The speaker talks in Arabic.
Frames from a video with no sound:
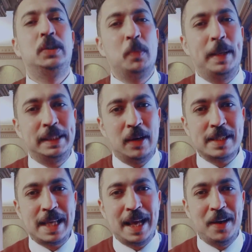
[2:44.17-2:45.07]
اديته بدله
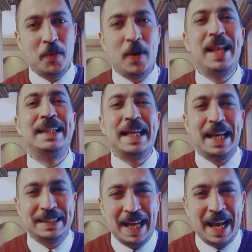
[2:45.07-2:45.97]
واسعه ولا
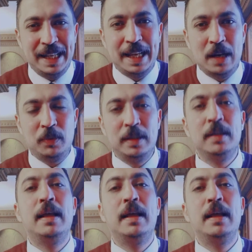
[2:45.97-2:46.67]
ضيقتها عليه قوي